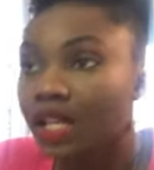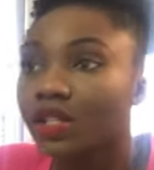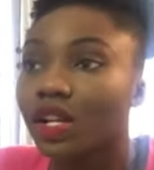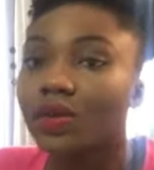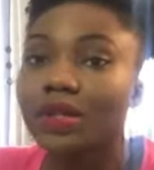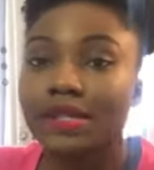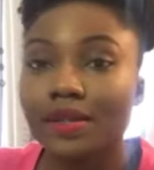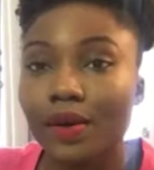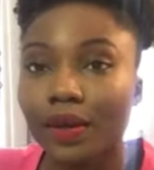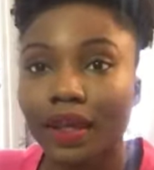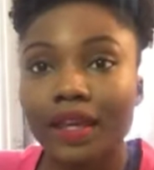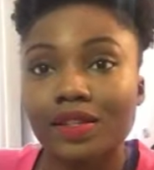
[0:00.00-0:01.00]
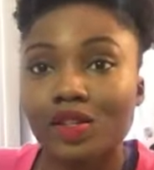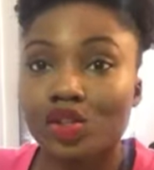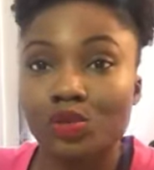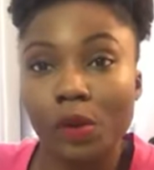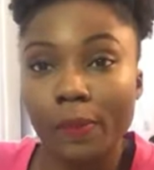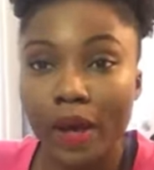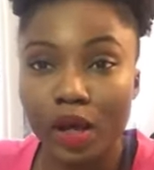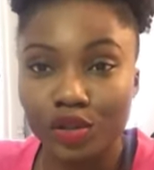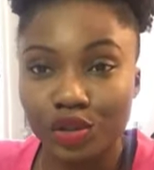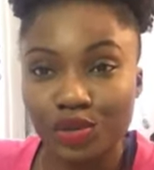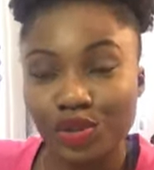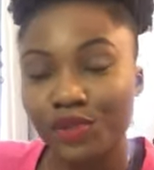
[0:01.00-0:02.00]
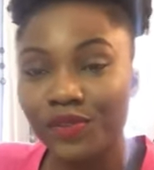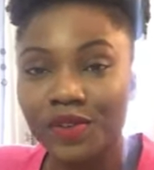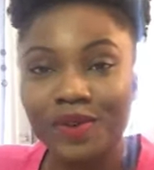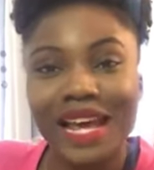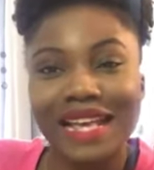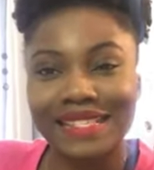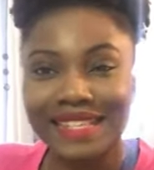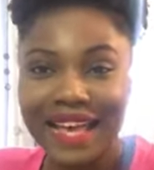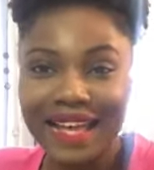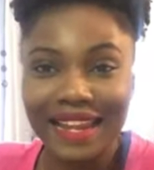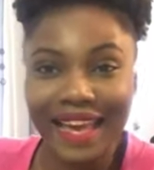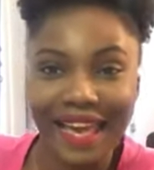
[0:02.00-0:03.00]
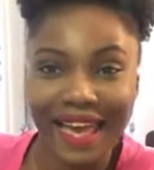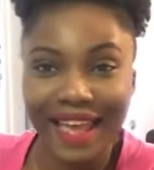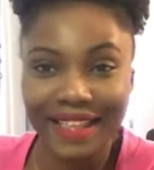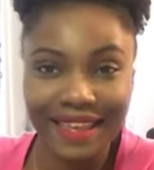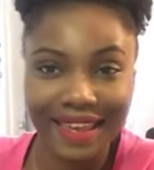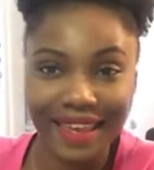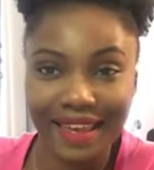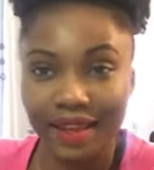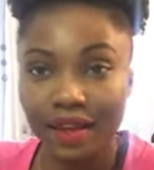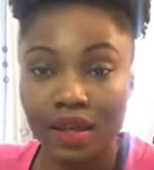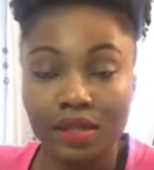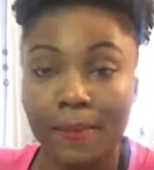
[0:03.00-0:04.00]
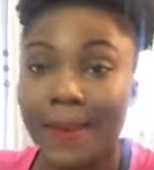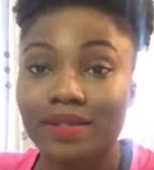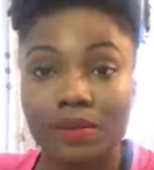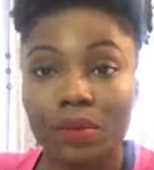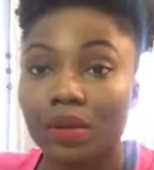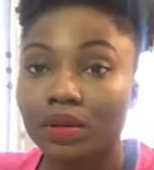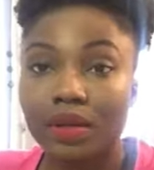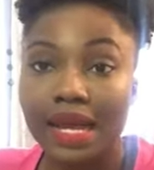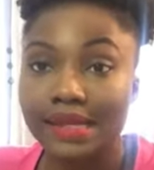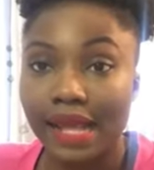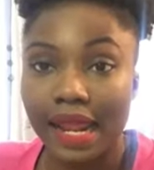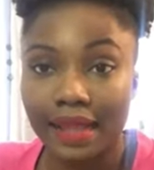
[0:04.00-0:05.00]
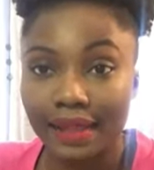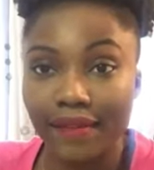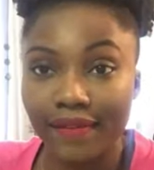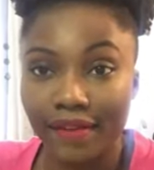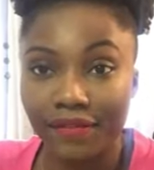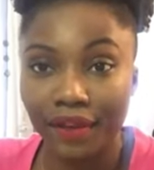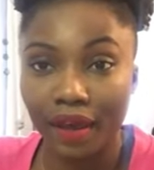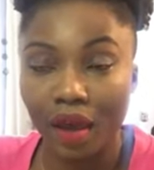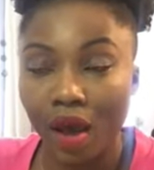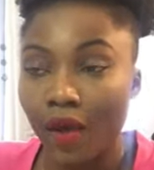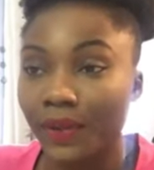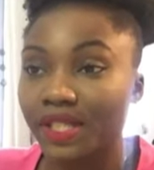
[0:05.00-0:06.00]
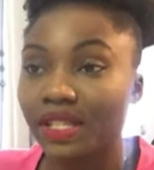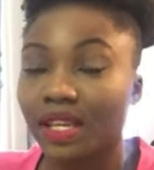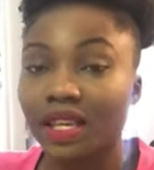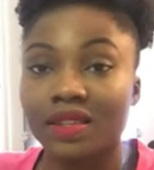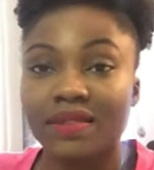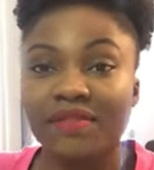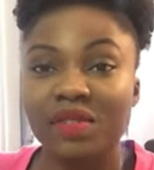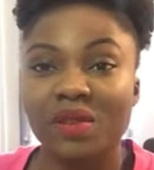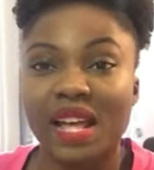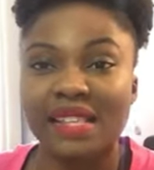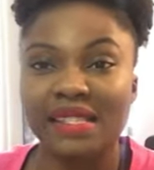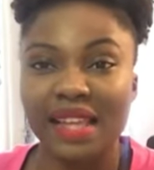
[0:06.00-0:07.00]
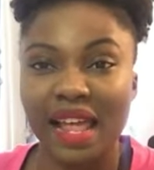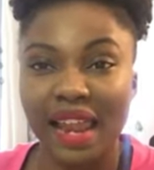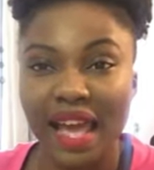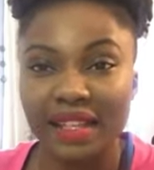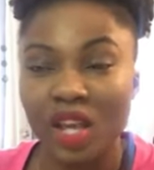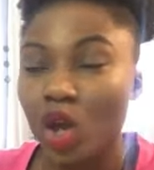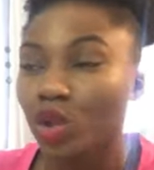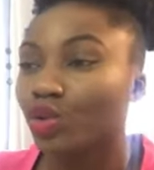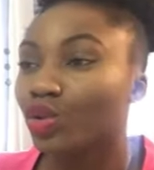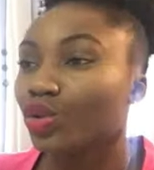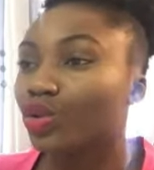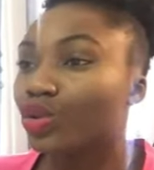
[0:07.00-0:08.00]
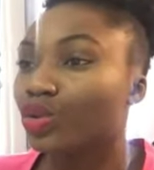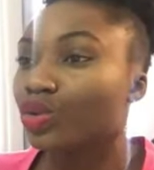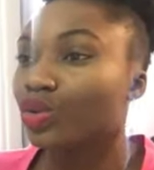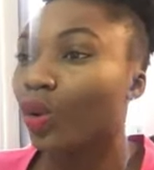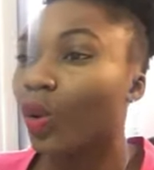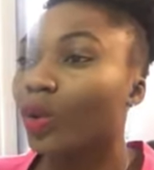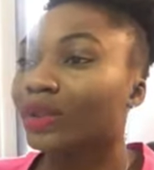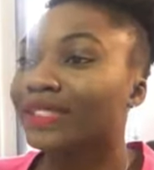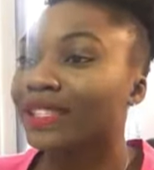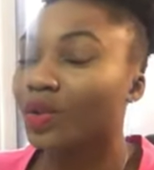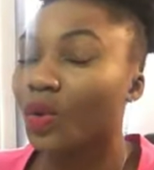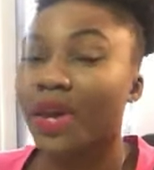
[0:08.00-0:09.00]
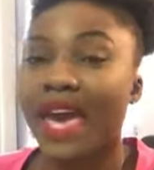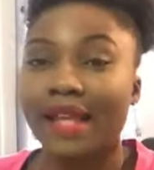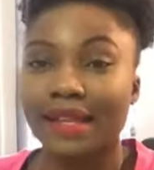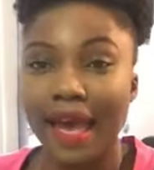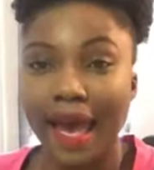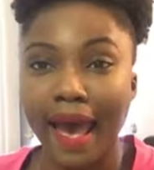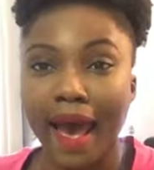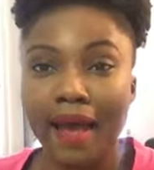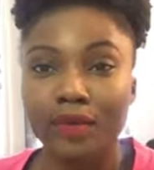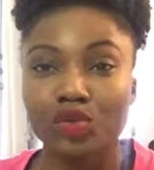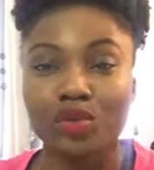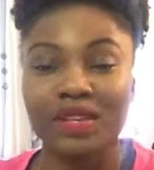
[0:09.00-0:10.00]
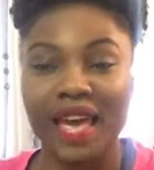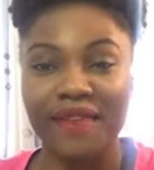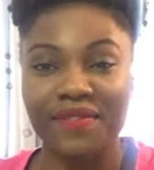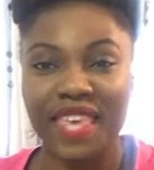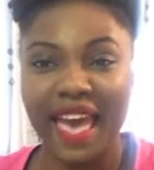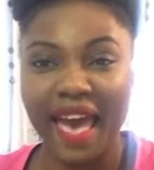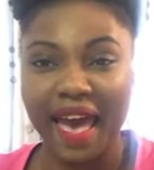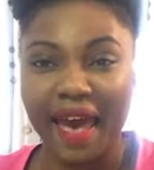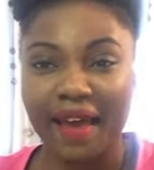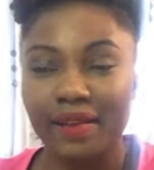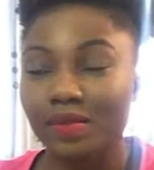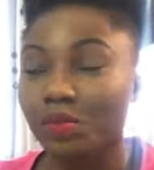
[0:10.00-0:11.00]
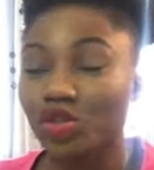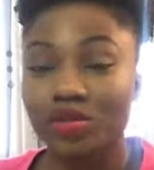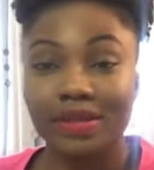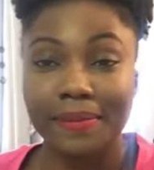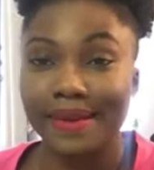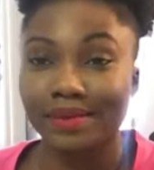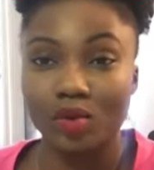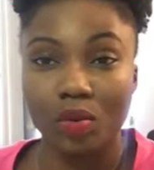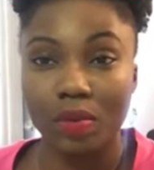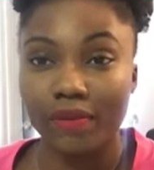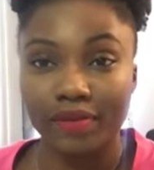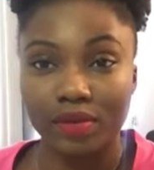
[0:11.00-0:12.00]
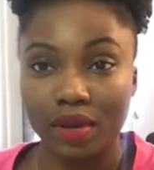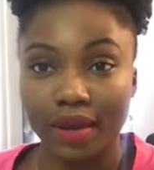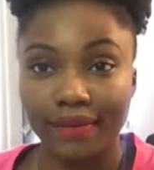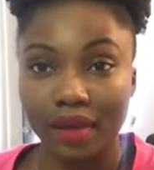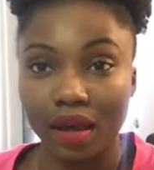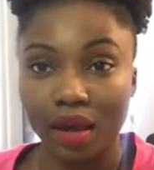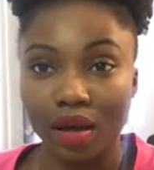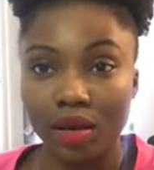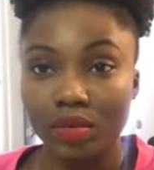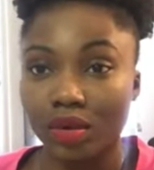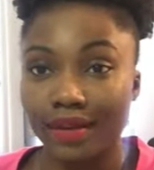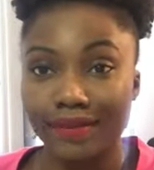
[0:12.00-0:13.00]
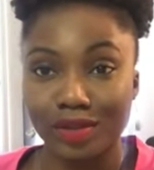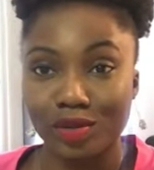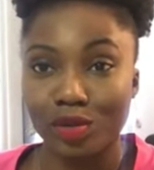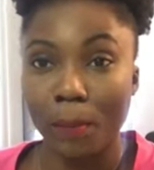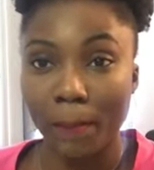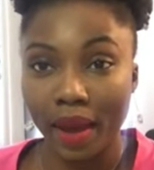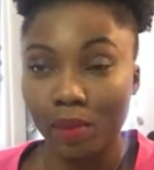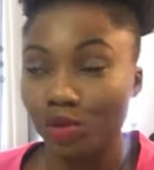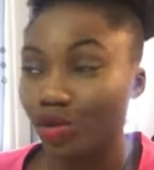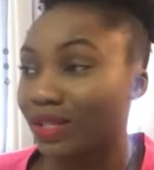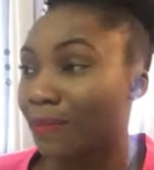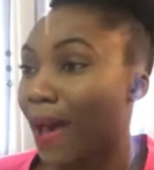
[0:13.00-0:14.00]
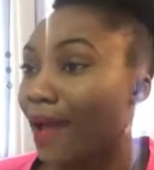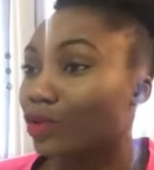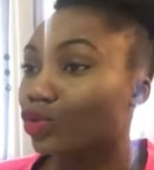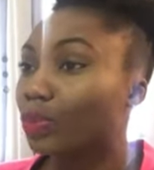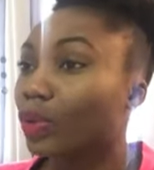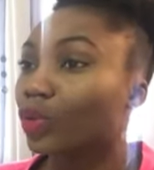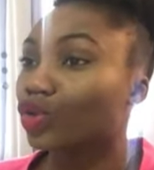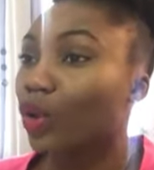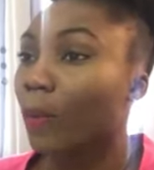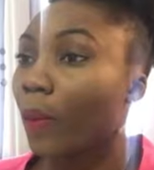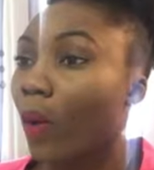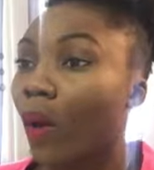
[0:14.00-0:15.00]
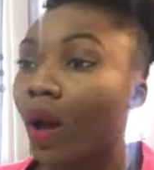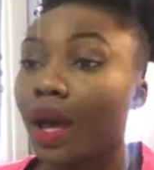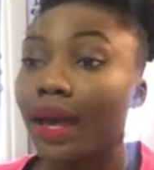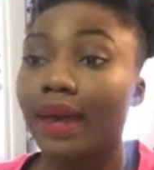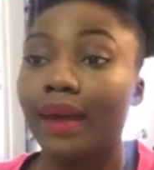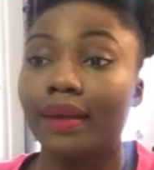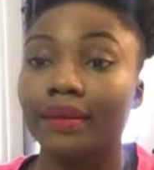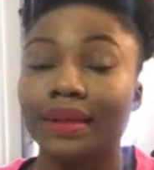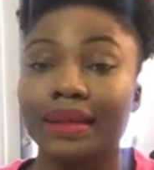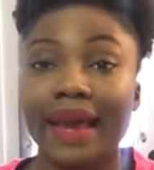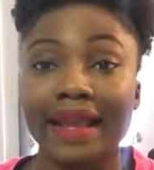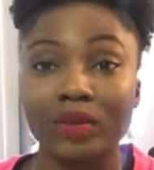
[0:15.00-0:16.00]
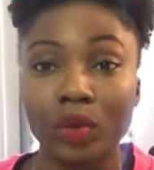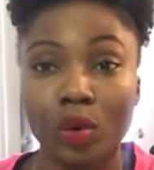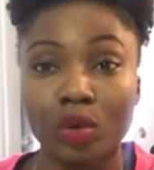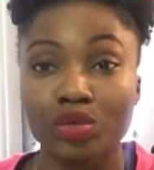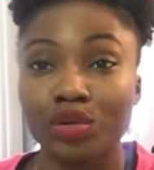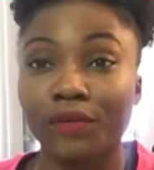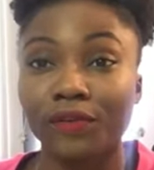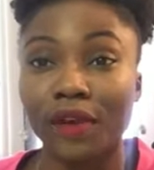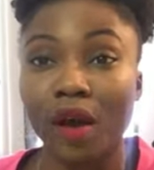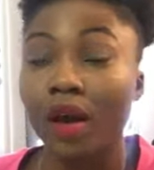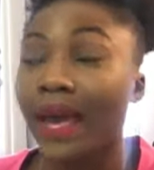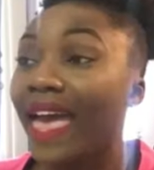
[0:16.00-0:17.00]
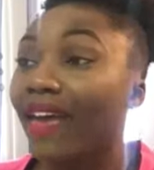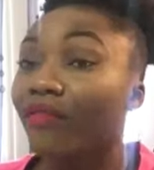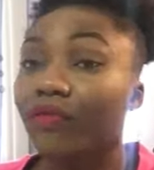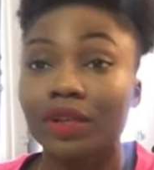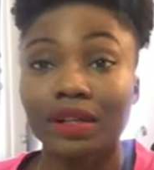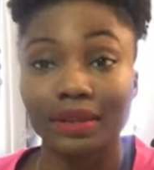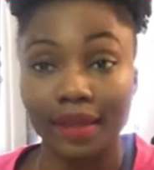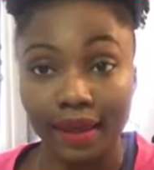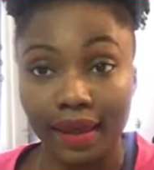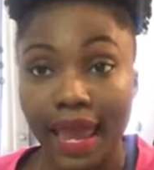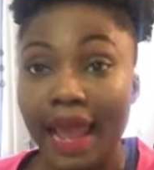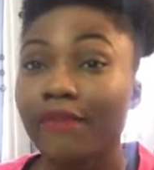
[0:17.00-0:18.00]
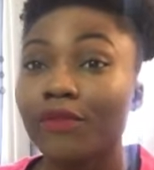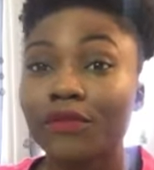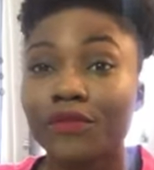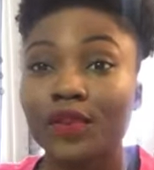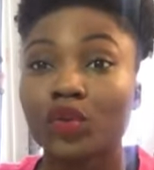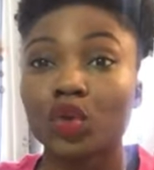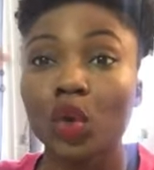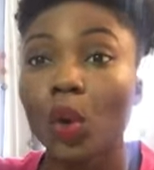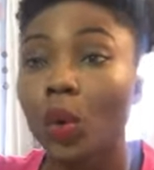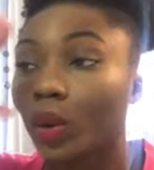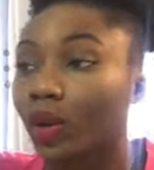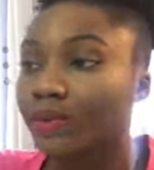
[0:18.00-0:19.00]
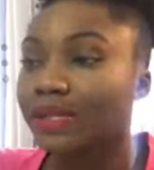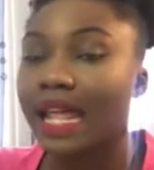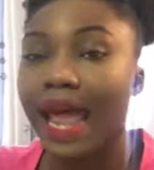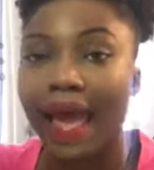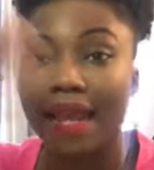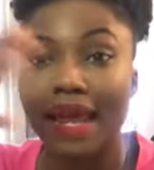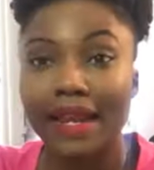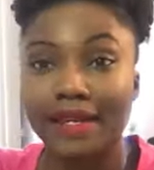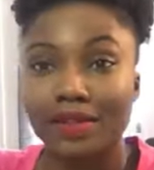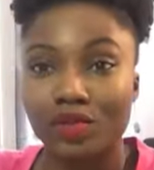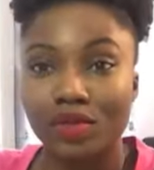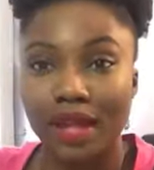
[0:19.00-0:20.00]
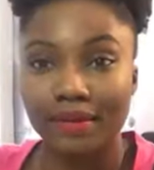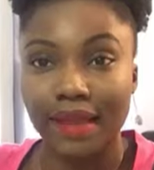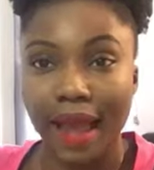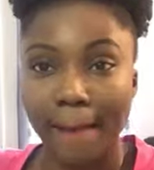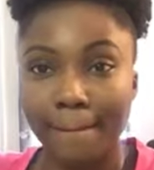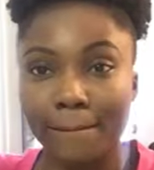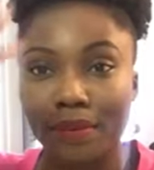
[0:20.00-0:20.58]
Si on lui dit, OK, qu'est-ce que tu prépares aujourd'hui Je fais de la salade. C'est pas seulement que de la salade qu'elle va faire. On a ici quelqu'un qui va faire de la salade, du, du, du rôti de canard, du caviar. Moi, je sais pas comment on fait le caviar. Le caviar sur le pain. Moi, je sais pas. Du pain au jambon, euh, des gâteaux, du flan. Everything. Elle vous fait tout. Comme ça, elle aligne sur la table.